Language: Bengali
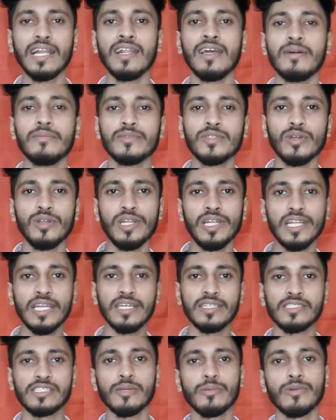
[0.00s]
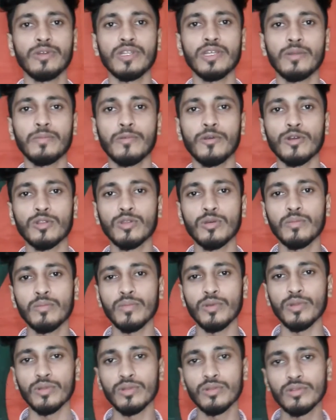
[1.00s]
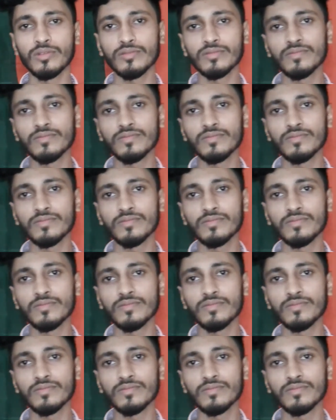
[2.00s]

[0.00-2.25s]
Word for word: আলহামদুলিল্লাহ জীবনের প্রথম বোর্ড